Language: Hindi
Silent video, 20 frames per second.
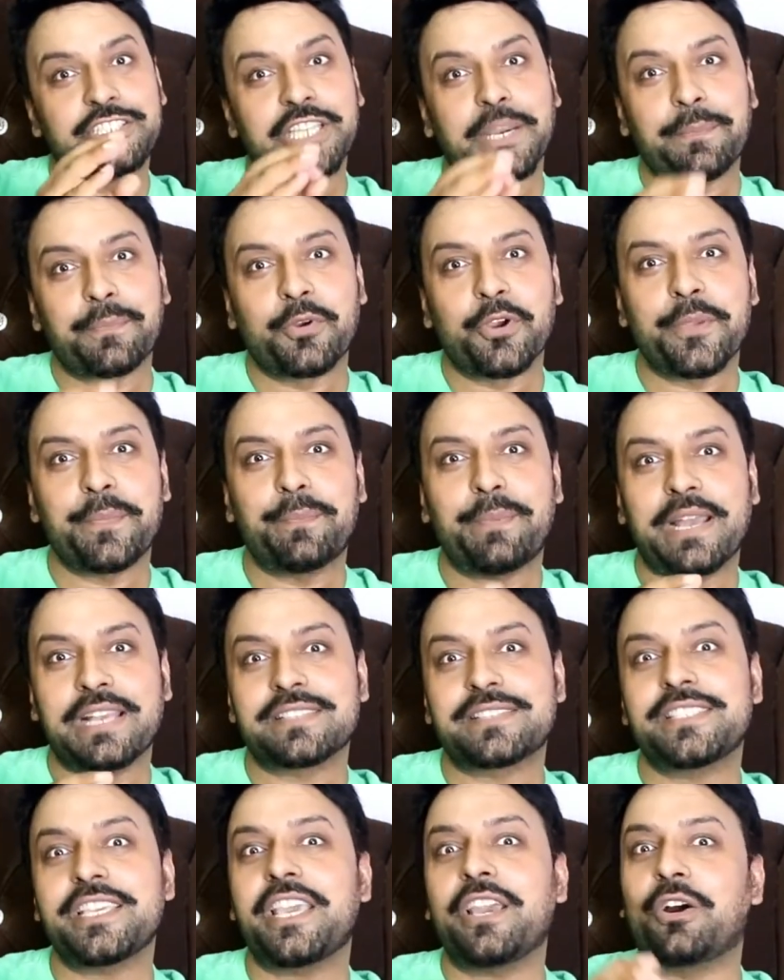जब कोई
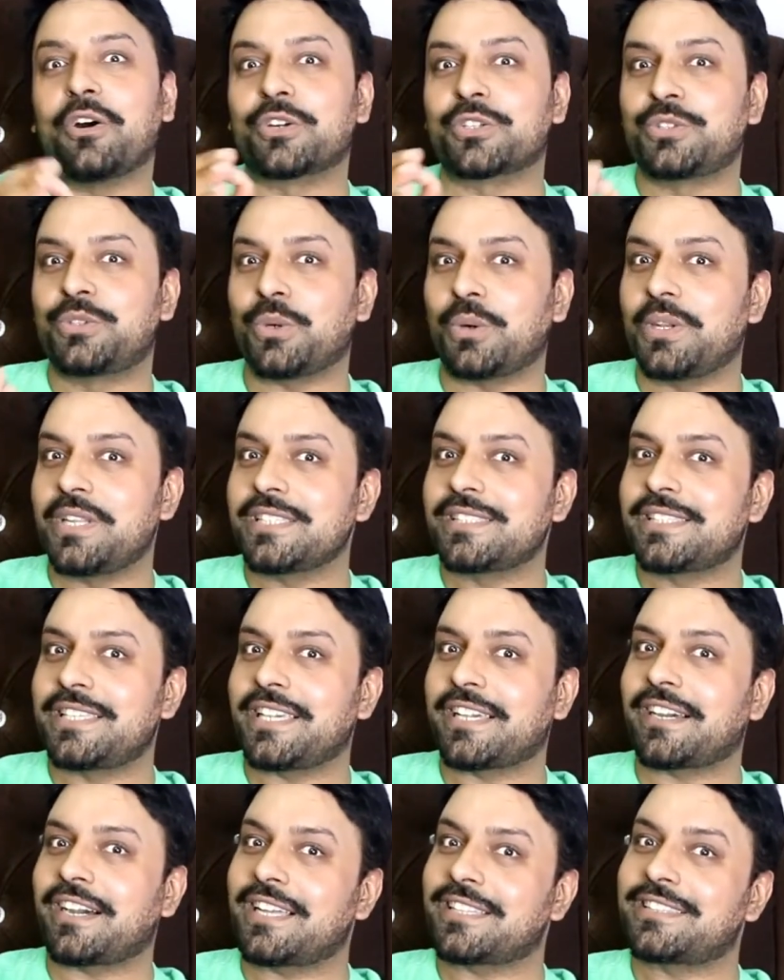पैसे और दौलत
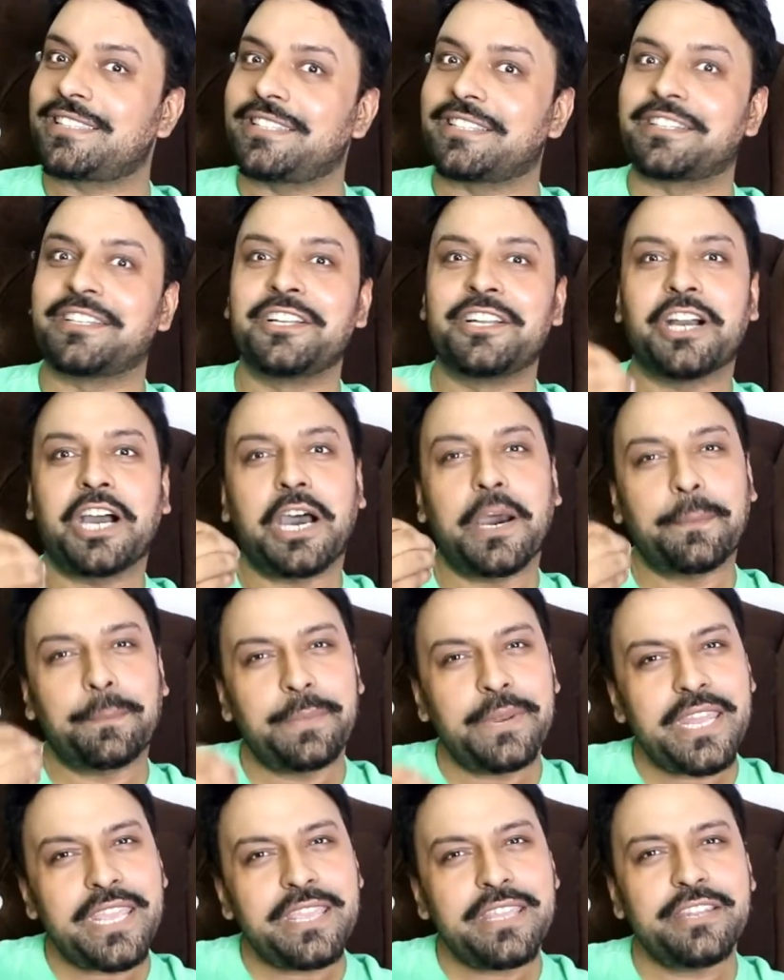की खातिर
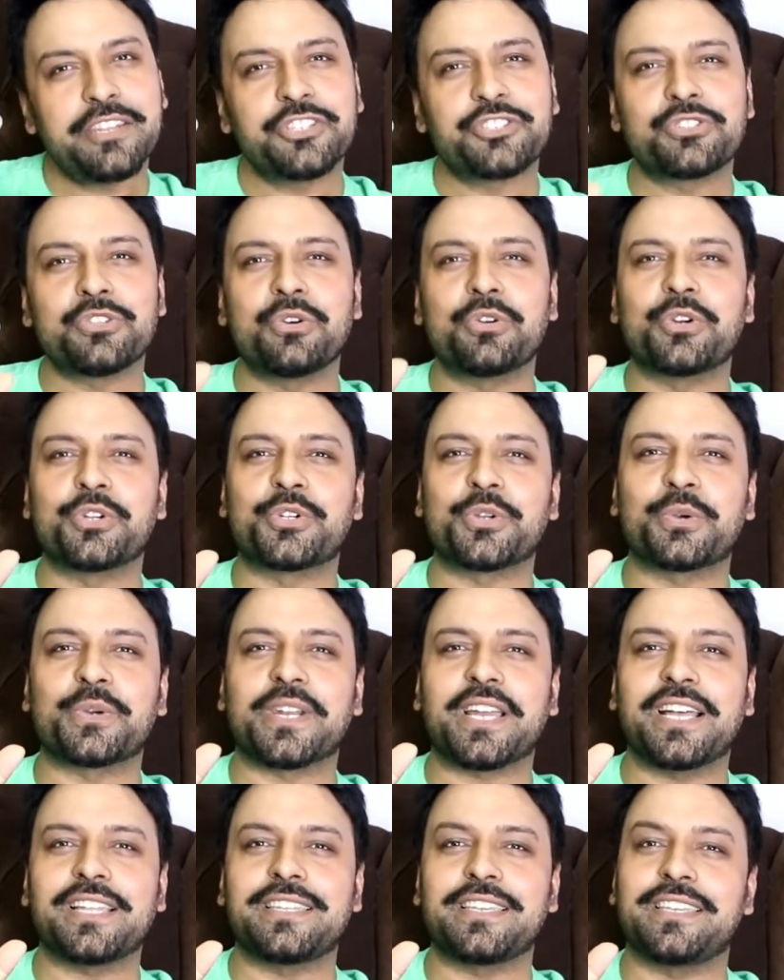अपने ही रिश्तों को
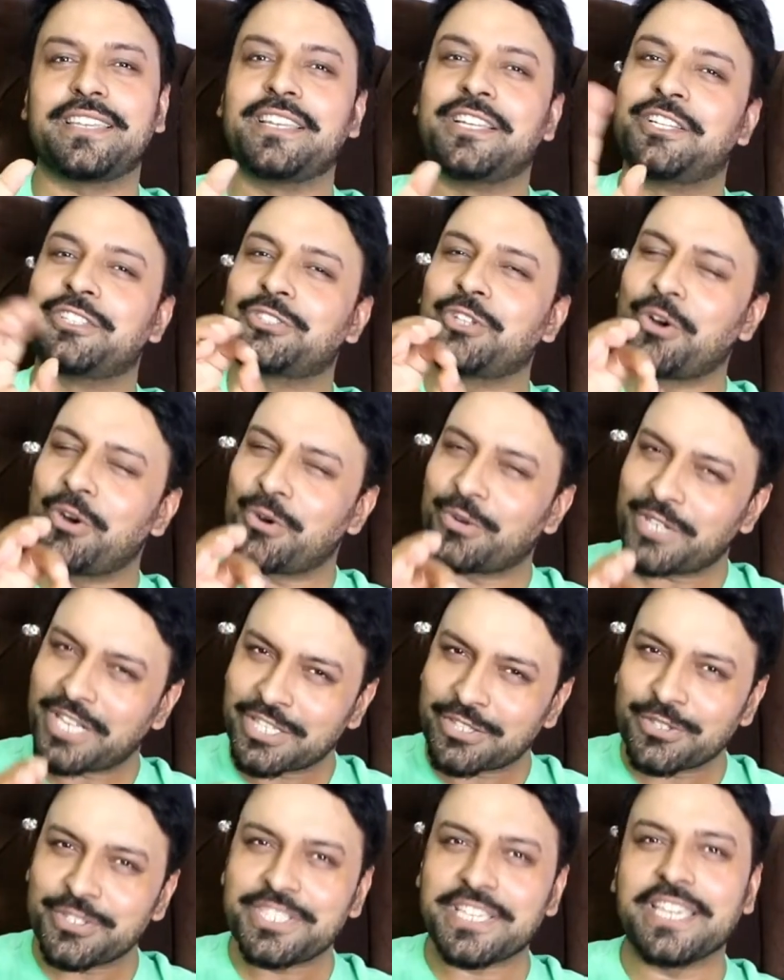ठुकरा दे तो
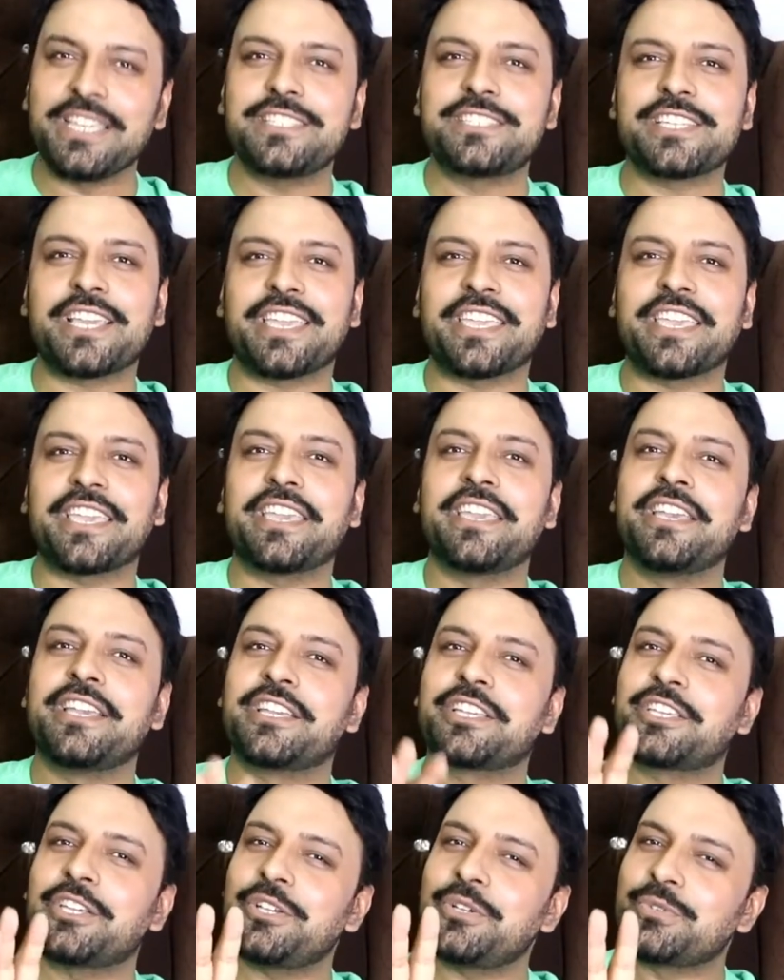होना तो यही चाहिए
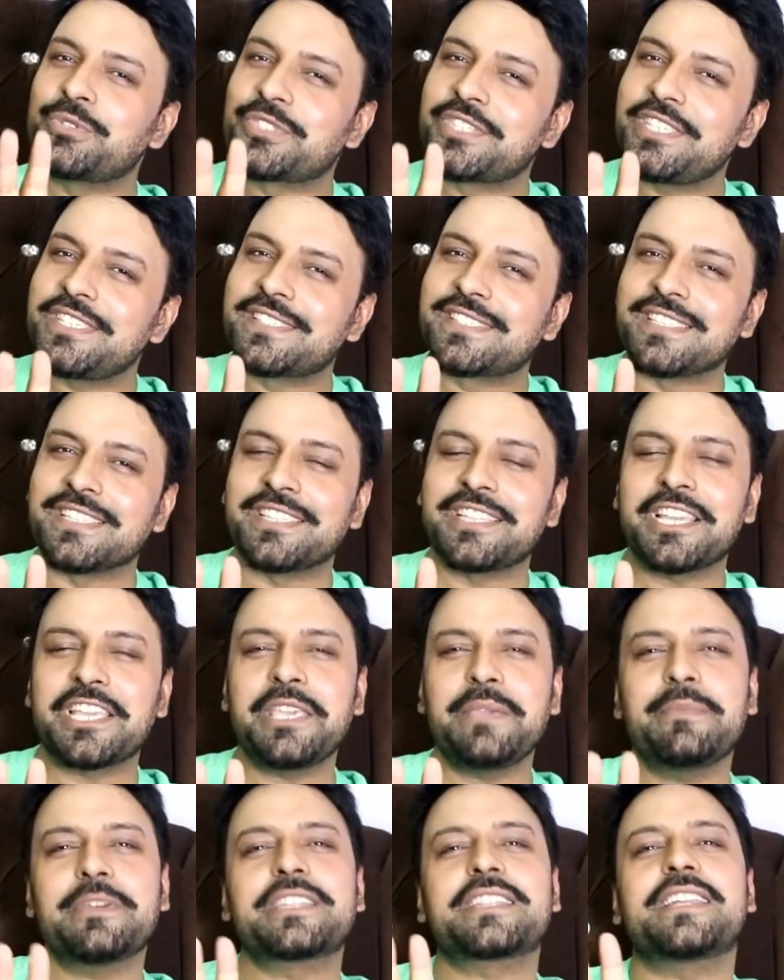कि उसकी
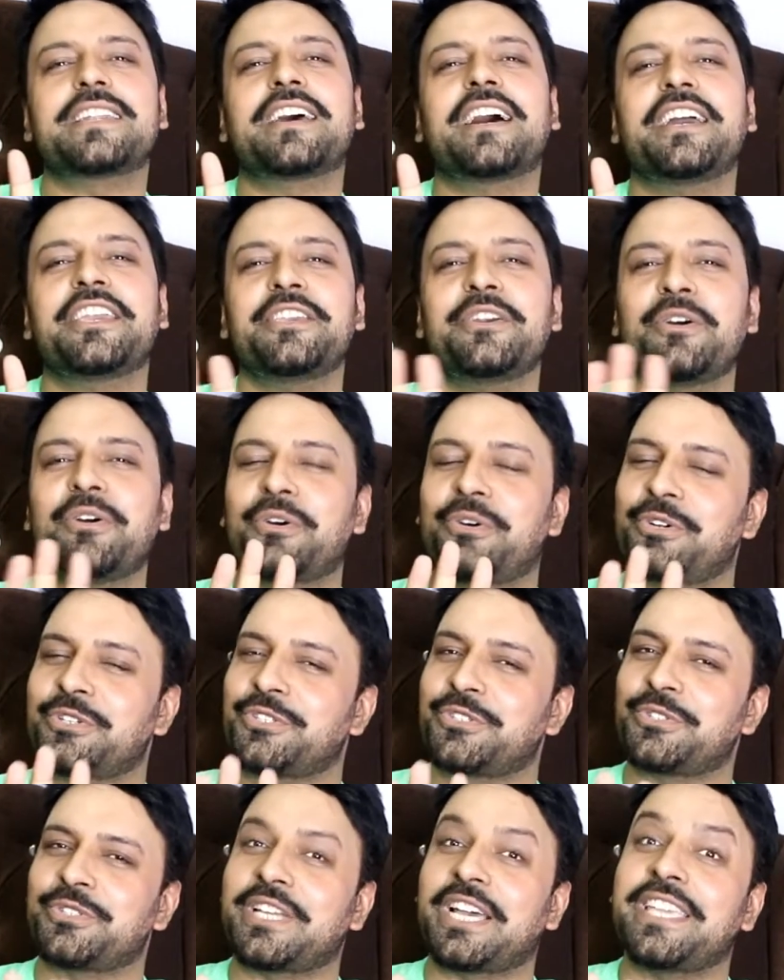जिंदगी में तन्हाइयों और
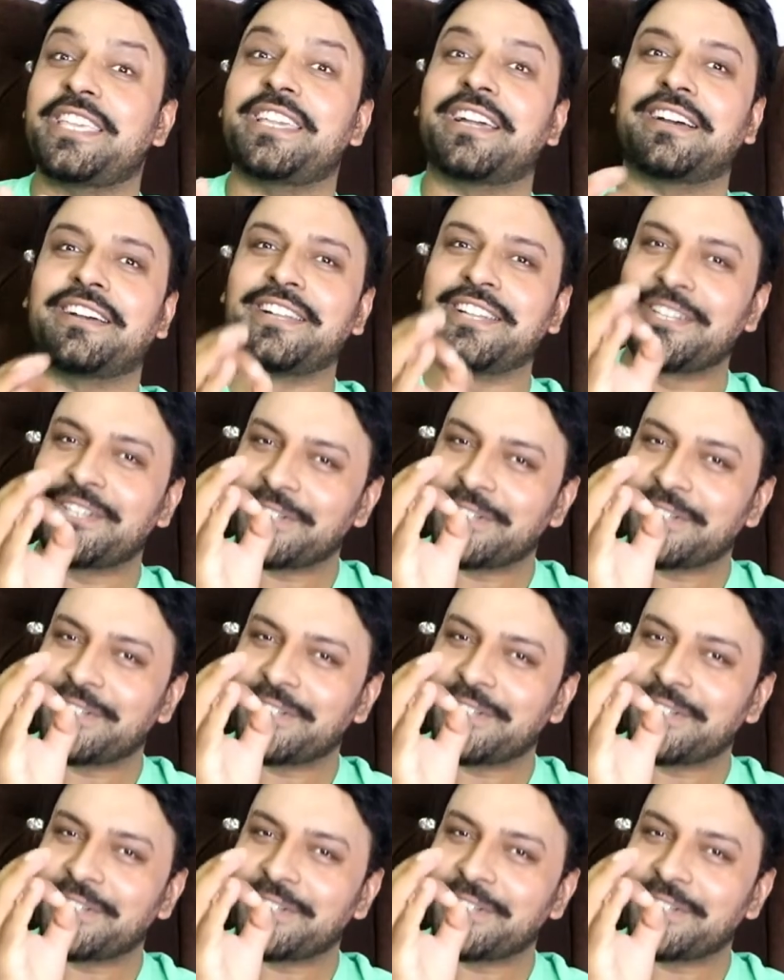जुदाइयां